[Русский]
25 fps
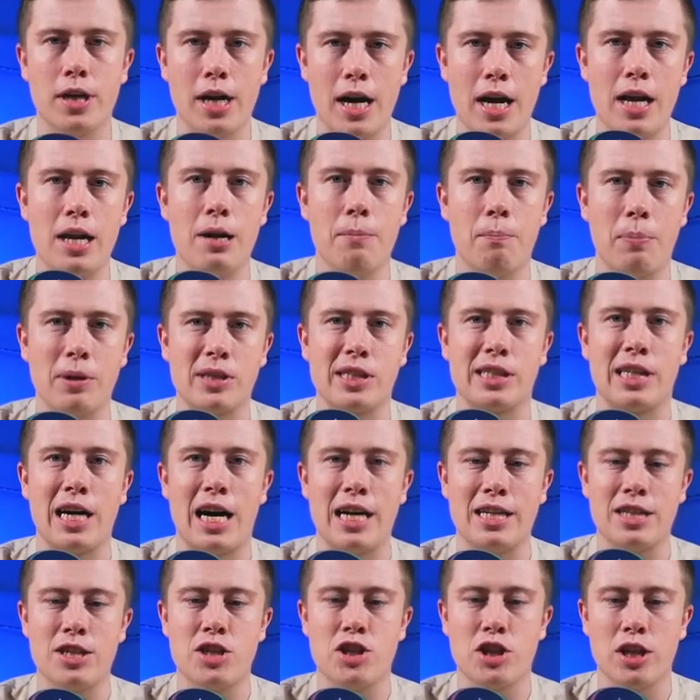реально по
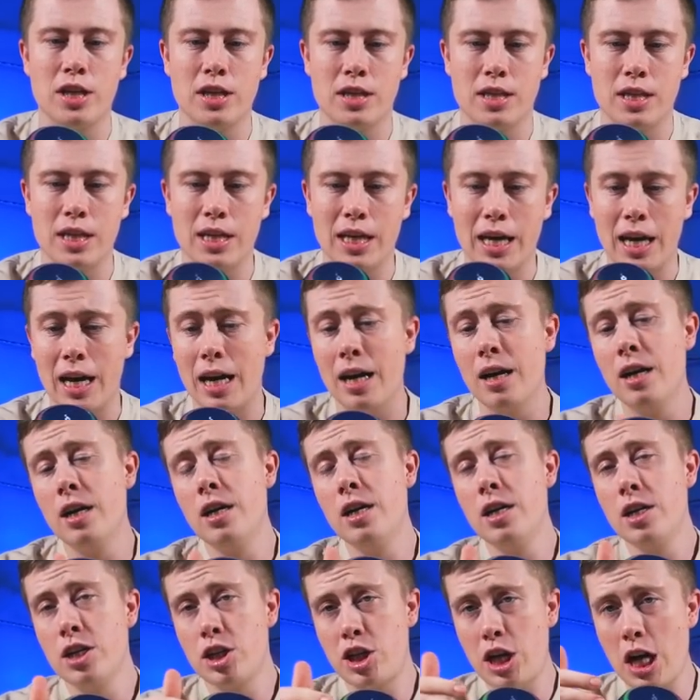сказочной цене.
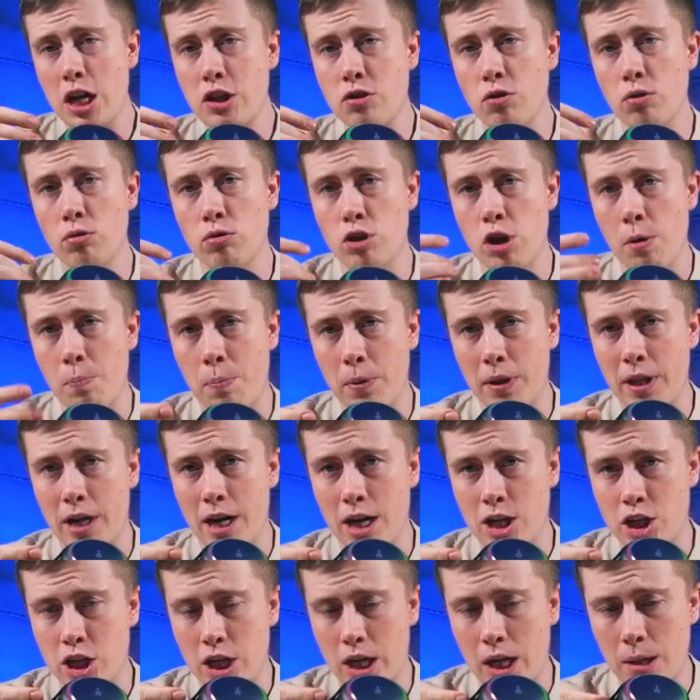Сейчас он уже
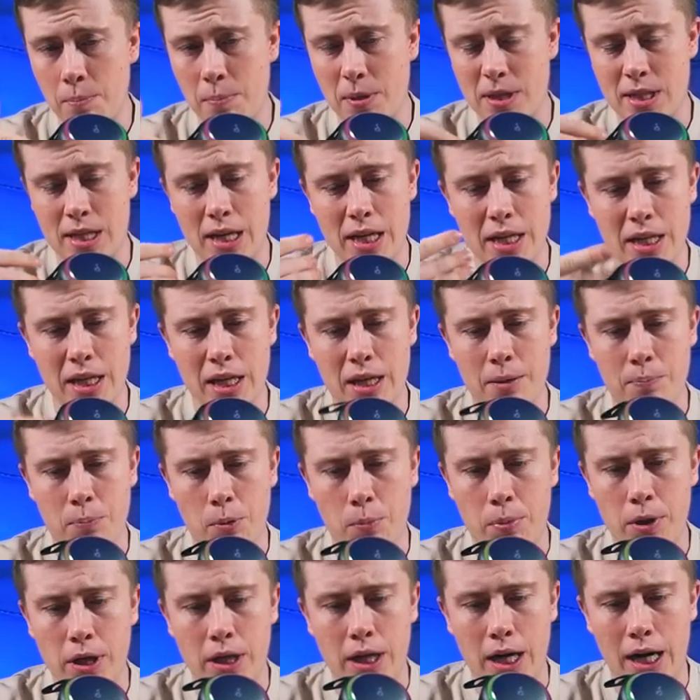подорожал. Последние
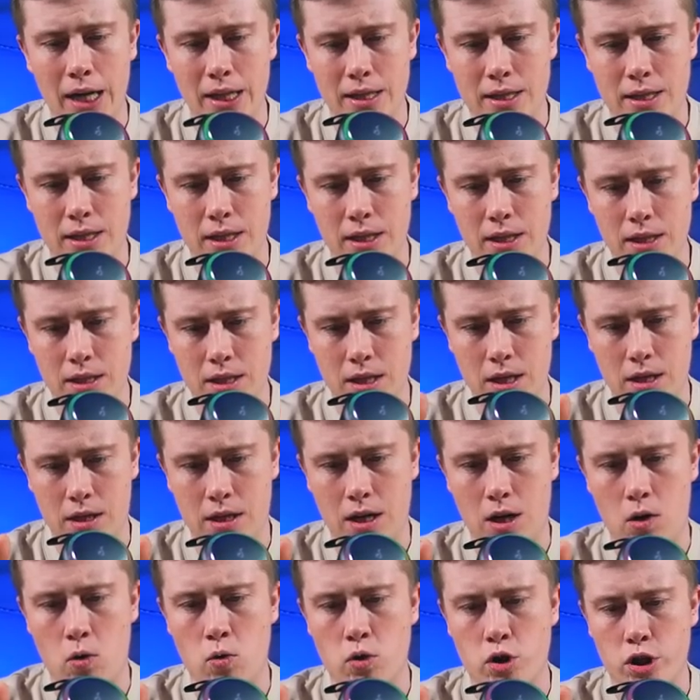публикации с
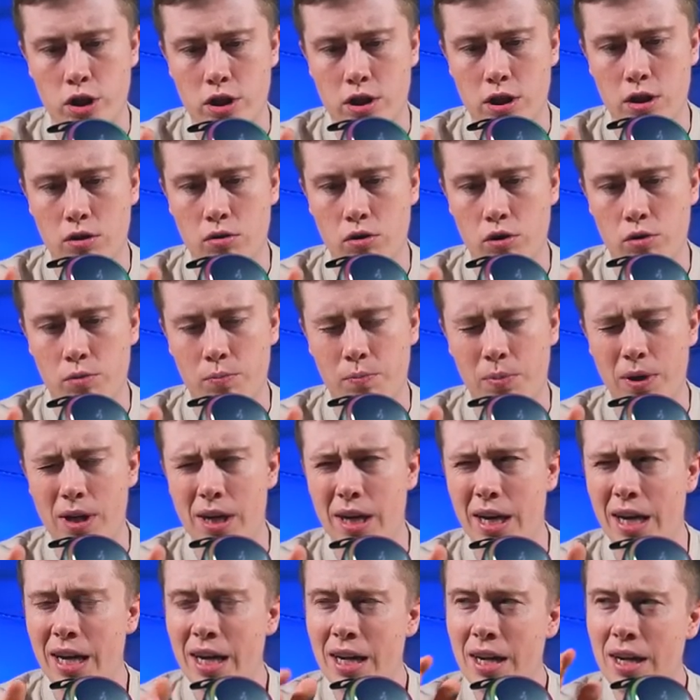хорошей ценой
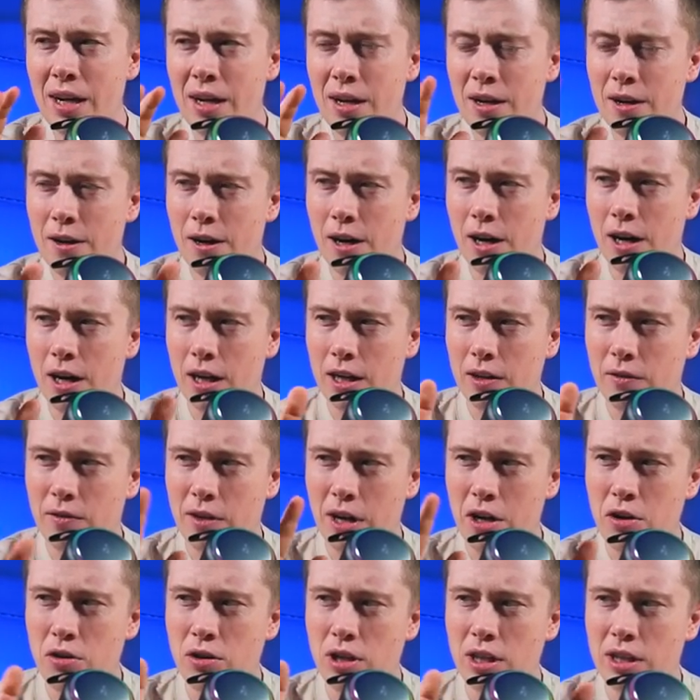были э, в
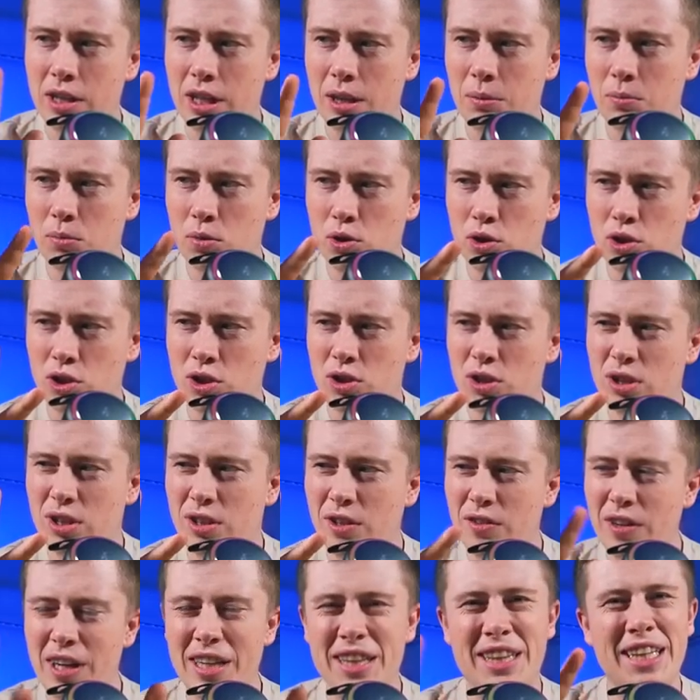районе, там, может,
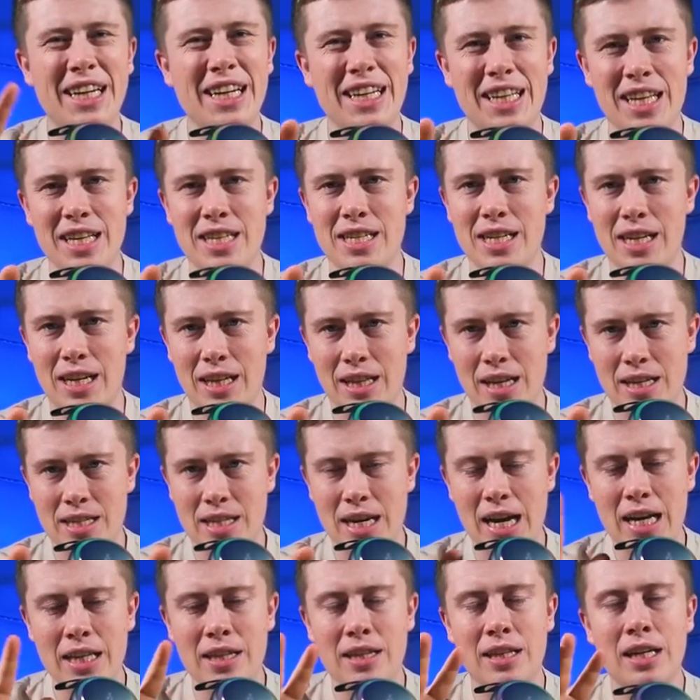2-3 недели
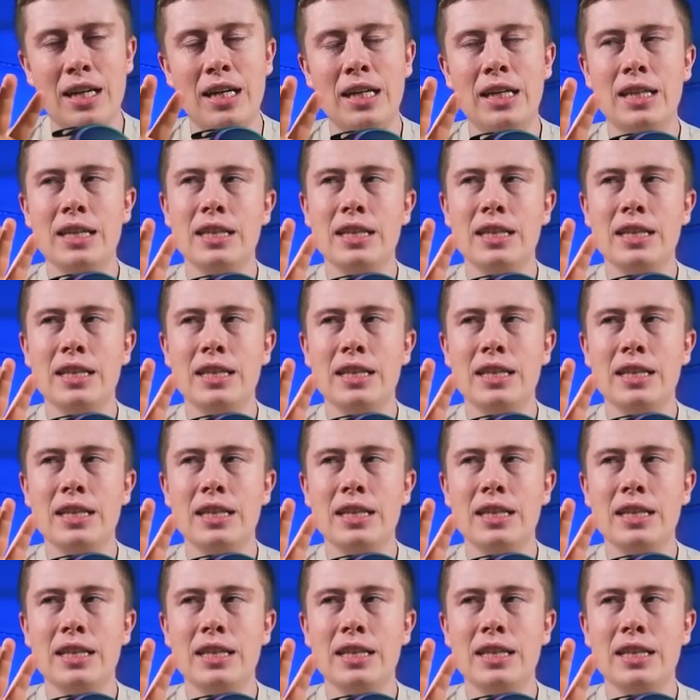назад.